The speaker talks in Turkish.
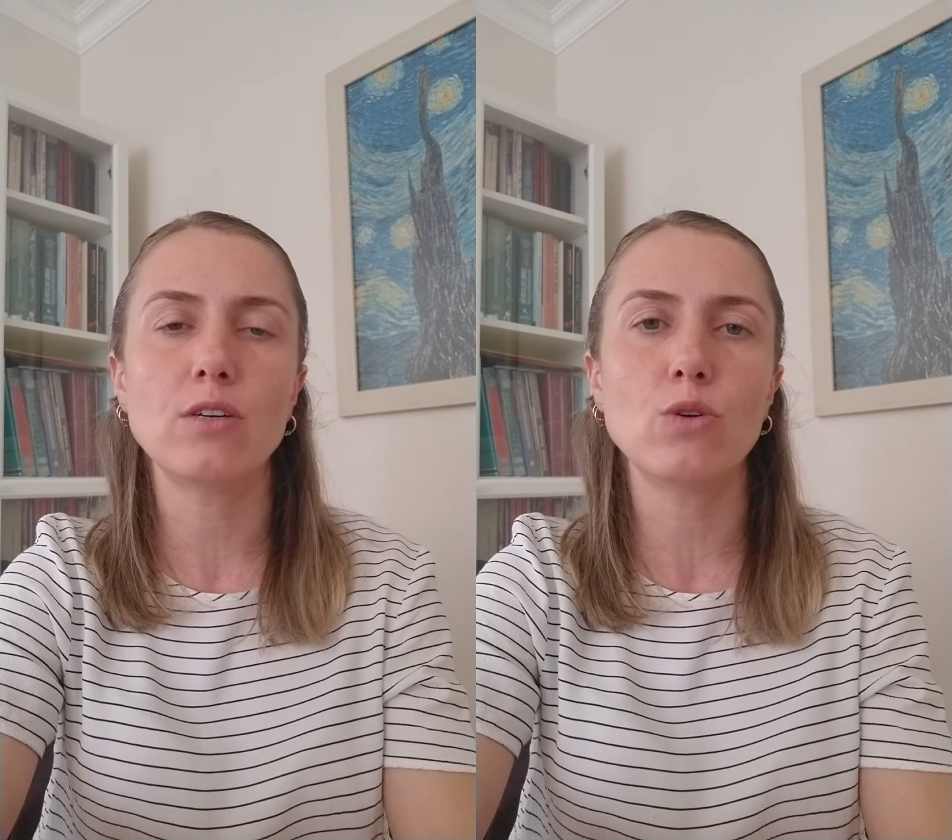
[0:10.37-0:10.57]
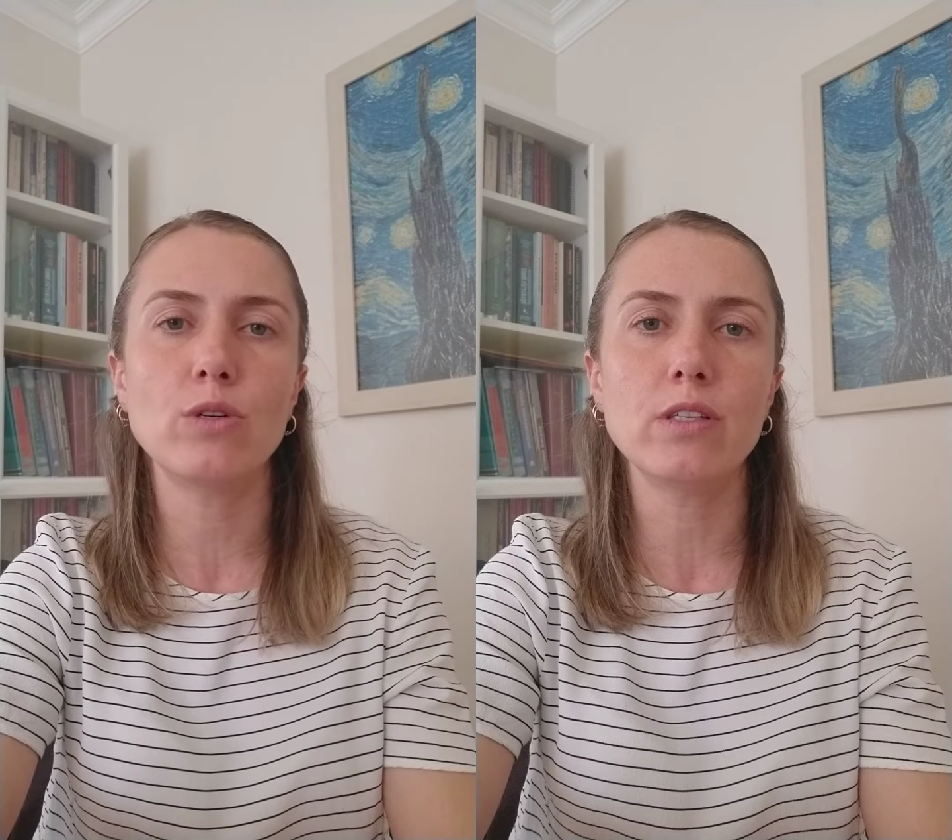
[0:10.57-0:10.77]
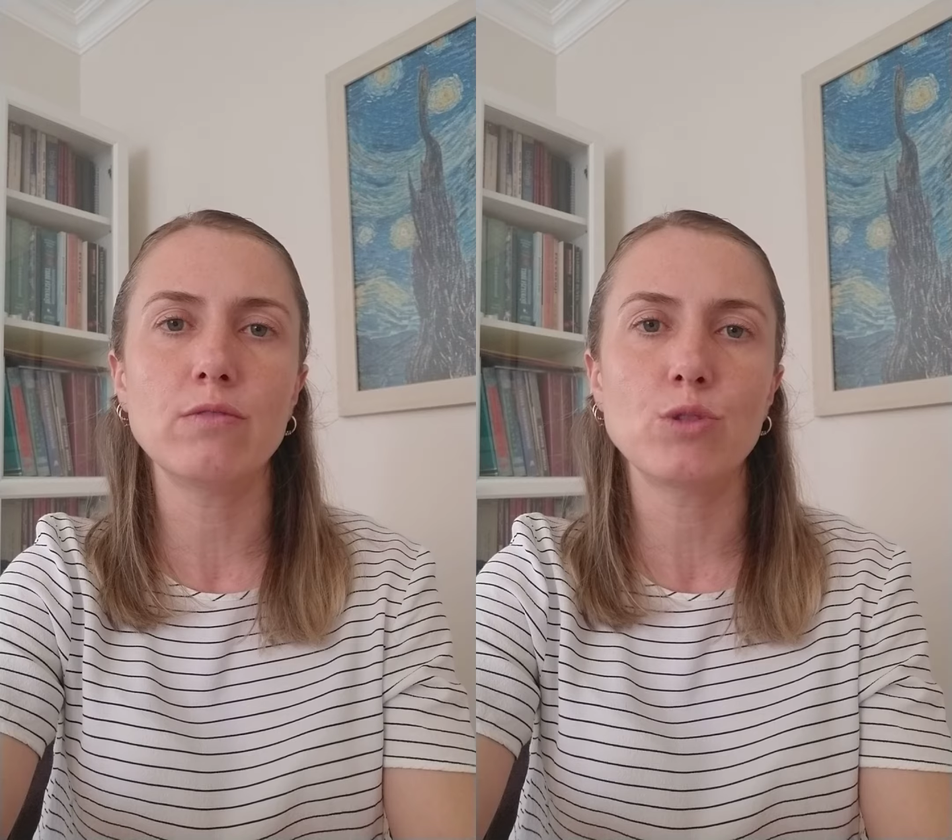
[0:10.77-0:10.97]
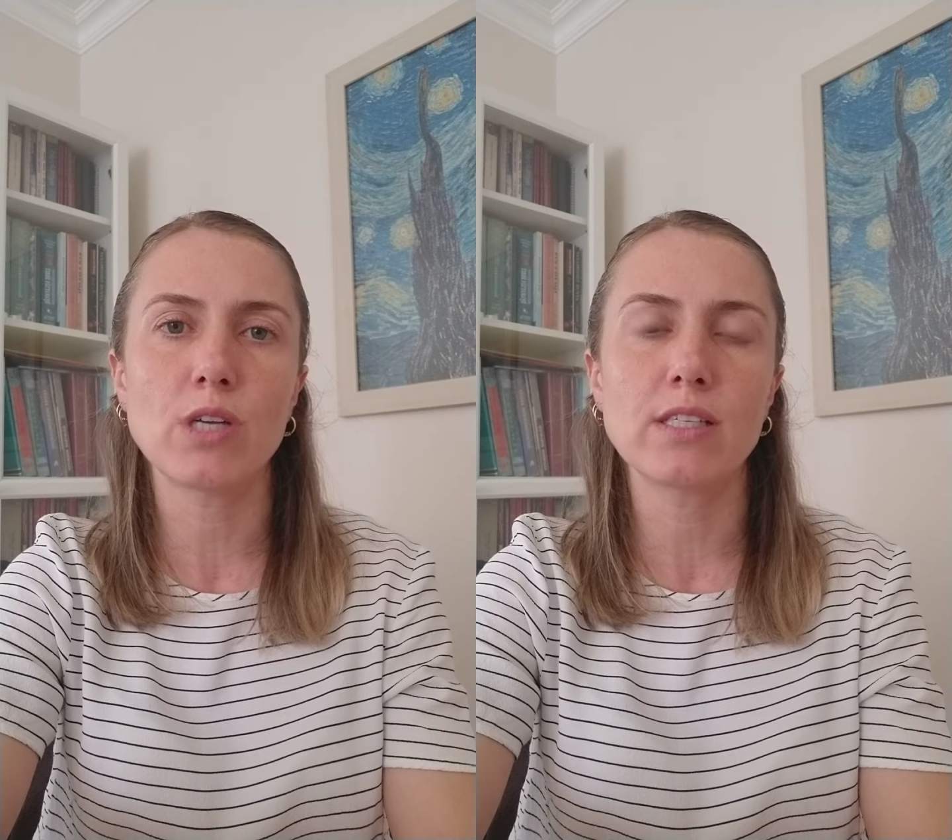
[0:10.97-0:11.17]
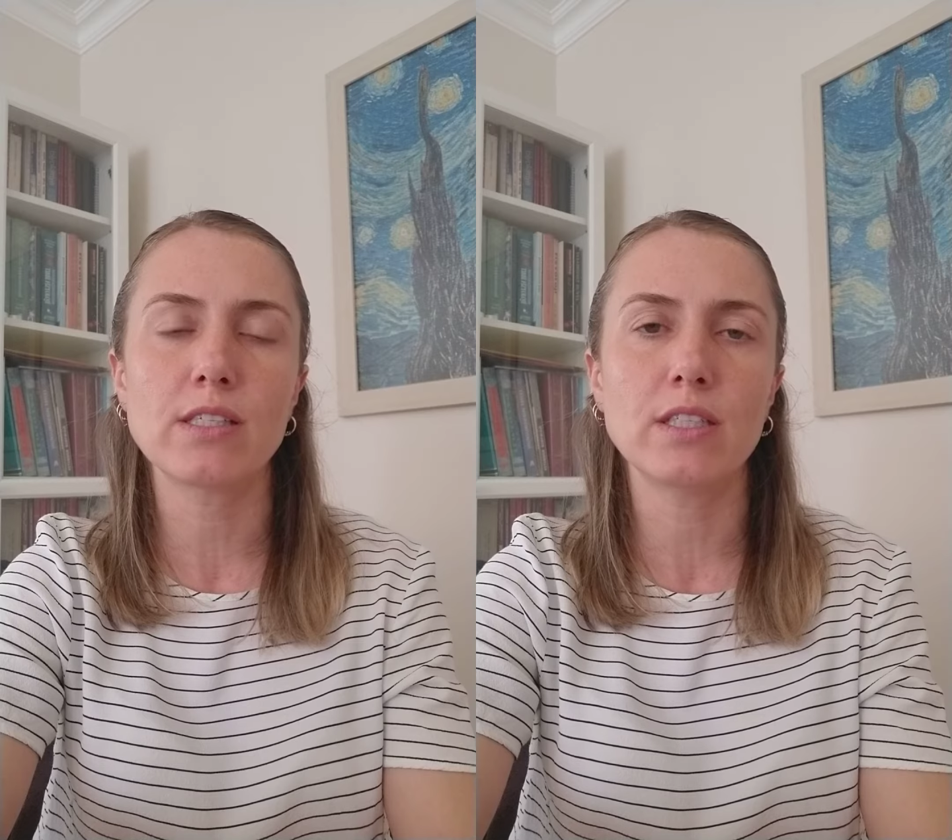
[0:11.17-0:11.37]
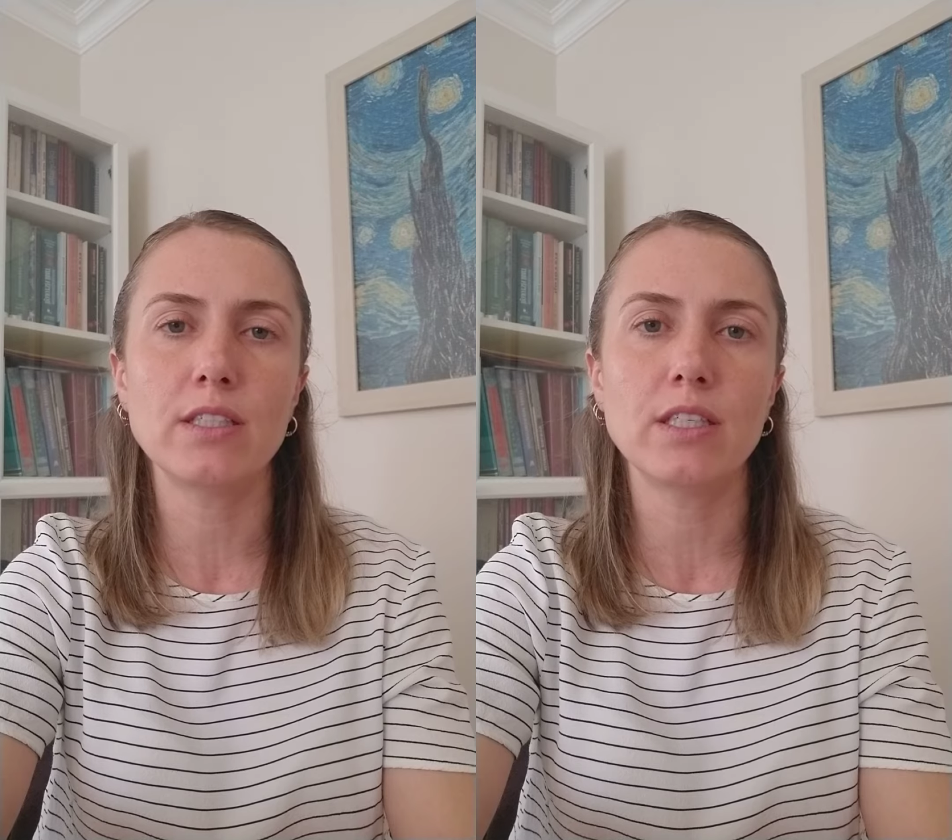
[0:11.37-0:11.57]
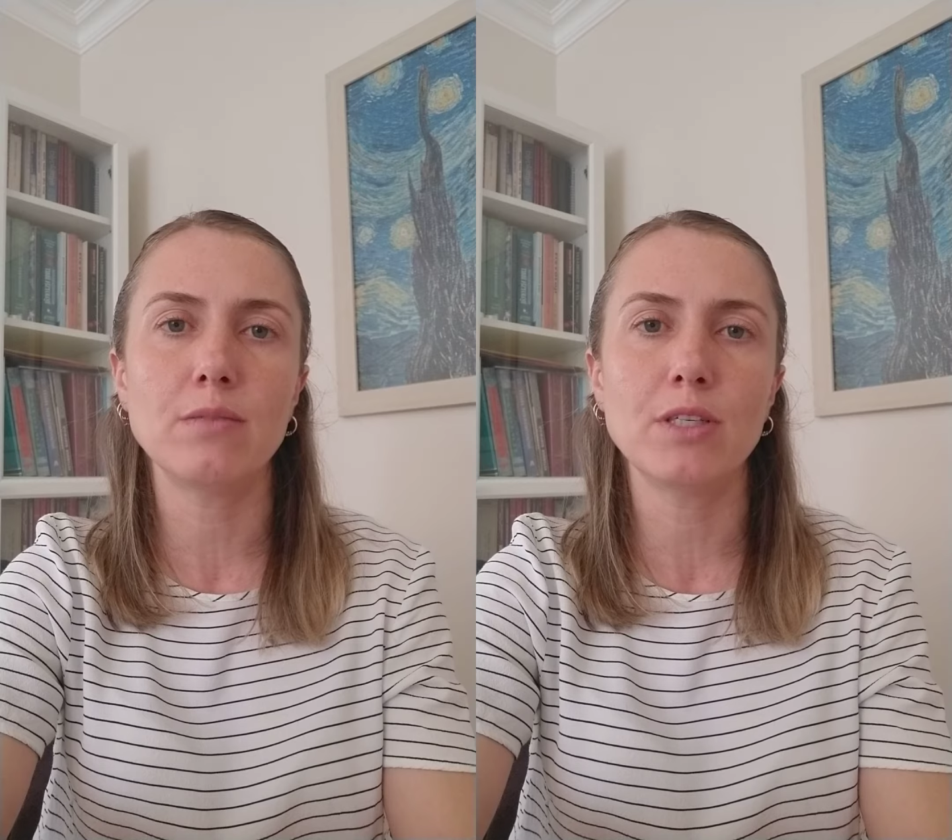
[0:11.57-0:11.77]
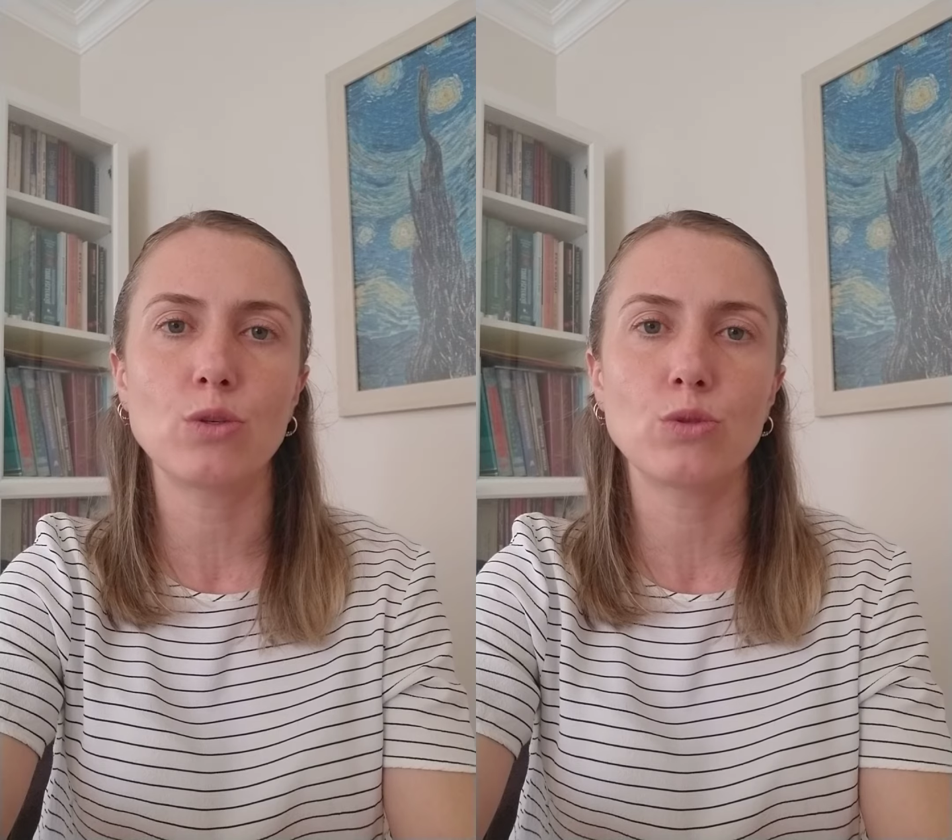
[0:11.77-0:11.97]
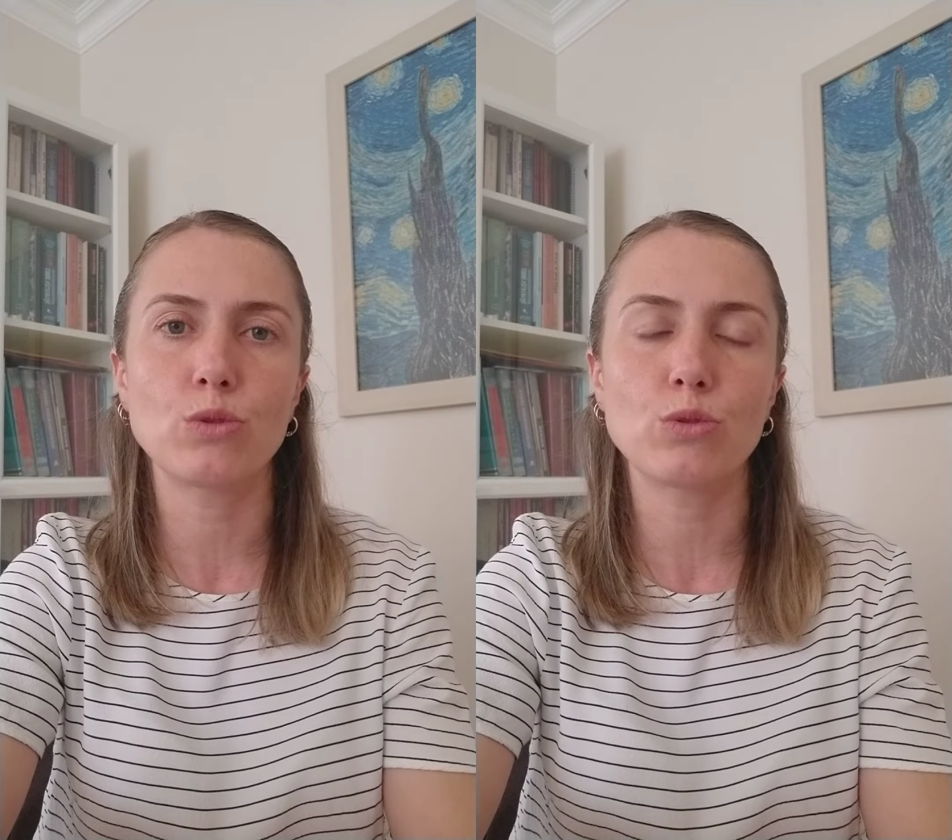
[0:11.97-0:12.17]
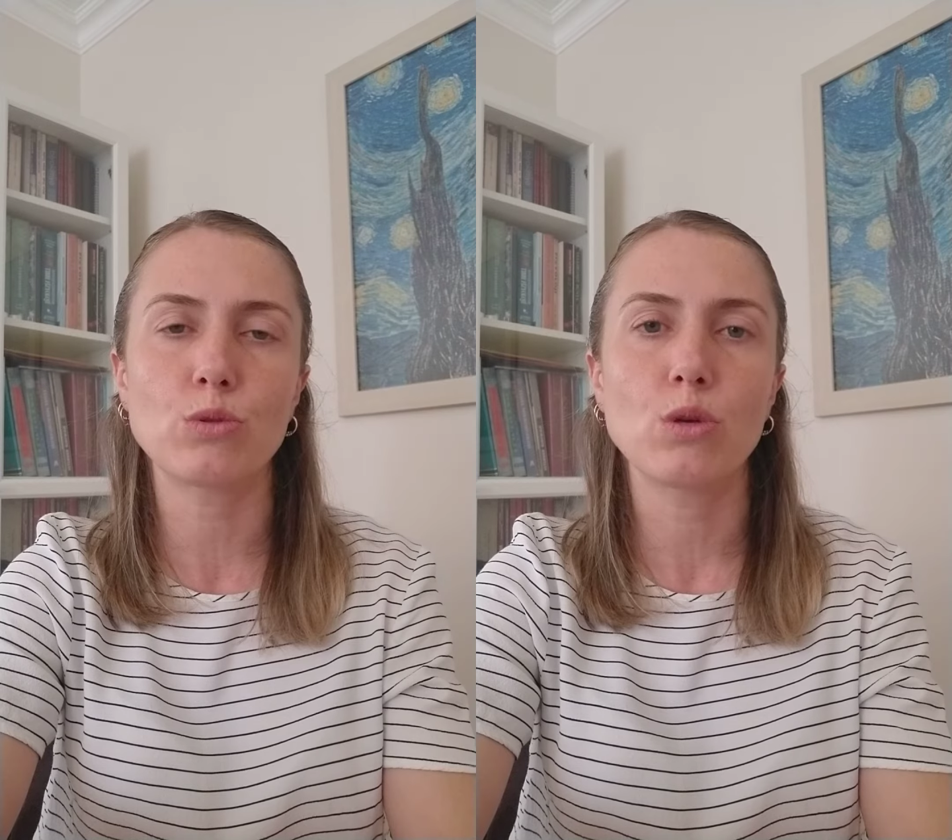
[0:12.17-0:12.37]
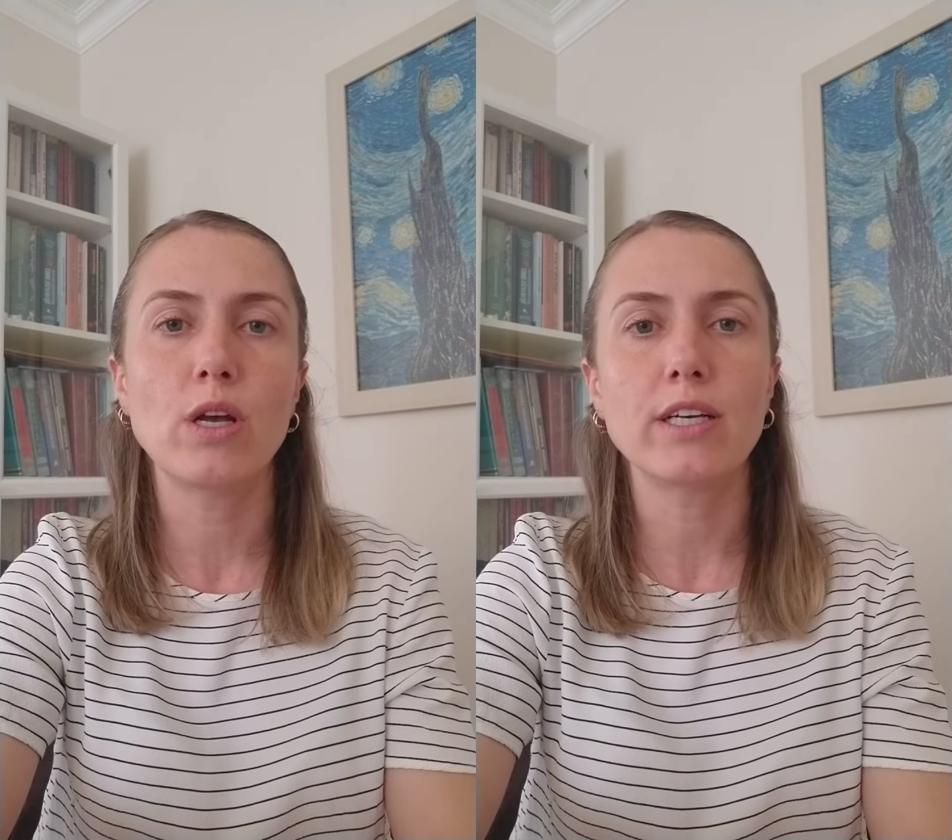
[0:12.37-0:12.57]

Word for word: Koronavirüs Hastalığı 2019,